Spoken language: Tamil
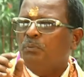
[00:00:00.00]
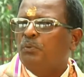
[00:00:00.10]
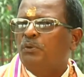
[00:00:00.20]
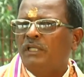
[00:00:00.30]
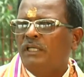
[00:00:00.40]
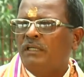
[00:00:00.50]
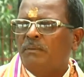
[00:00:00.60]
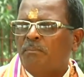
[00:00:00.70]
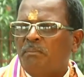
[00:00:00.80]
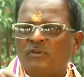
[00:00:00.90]
பூஜைக்கு
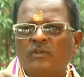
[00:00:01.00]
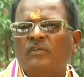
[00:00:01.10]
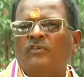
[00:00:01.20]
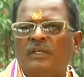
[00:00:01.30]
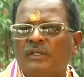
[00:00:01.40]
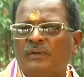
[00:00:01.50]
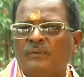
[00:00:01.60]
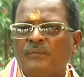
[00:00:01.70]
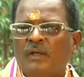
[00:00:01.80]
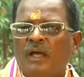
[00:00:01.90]
கம்பல்சரி செய்யும்
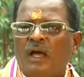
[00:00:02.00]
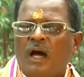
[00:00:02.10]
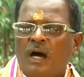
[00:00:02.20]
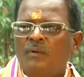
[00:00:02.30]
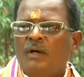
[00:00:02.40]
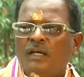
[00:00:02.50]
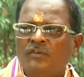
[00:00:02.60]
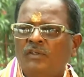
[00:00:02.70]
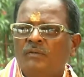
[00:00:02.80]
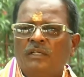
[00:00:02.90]
அவங்க
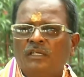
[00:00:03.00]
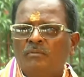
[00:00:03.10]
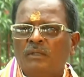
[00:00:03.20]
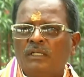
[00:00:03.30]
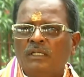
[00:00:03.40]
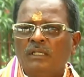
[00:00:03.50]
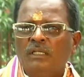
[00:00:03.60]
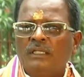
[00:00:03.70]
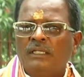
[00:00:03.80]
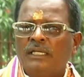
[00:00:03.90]
ஆசீர்வாதம் நம்மளுக்கு
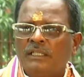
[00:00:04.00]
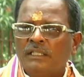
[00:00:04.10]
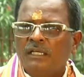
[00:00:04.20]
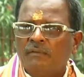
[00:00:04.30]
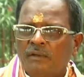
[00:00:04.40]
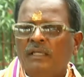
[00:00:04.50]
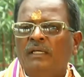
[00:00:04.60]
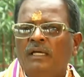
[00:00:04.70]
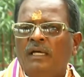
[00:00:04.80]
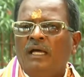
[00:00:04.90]
கிடைச்சாவே
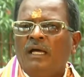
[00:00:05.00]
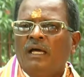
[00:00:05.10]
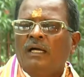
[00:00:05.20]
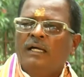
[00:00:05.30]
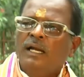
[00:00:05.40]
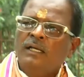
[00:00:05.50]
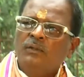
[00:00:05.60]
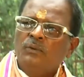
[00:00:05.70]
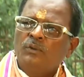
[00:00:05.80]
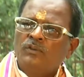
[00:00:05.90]
கிரக
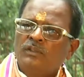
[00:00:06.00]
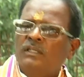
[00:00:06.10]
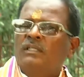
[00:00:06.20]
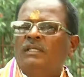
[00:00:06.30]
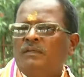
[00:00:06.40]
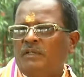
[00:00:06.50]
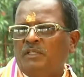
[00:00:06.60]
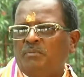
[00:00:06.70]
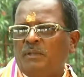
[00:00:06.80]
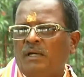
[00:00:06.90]
தோஷத்துலேருந்து
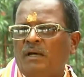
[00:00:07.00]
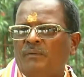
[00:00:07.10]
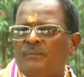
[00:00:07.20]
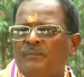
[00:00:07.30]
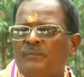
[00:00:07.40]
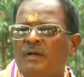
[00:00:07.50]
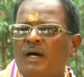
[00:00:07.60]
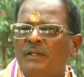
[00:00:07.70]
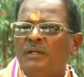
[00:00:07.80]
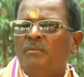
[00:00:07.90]
நிவர்த்தி பண்ணலாம்
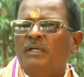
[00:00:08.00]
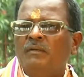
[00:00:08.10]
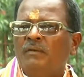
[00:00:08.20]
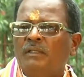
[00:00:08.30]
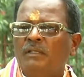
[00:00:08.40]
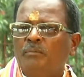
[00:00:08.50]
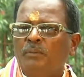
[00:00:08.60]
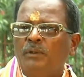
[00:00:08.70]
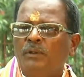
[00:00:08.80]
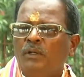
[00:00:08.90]
அதே மாதிரி வந்து இப்போது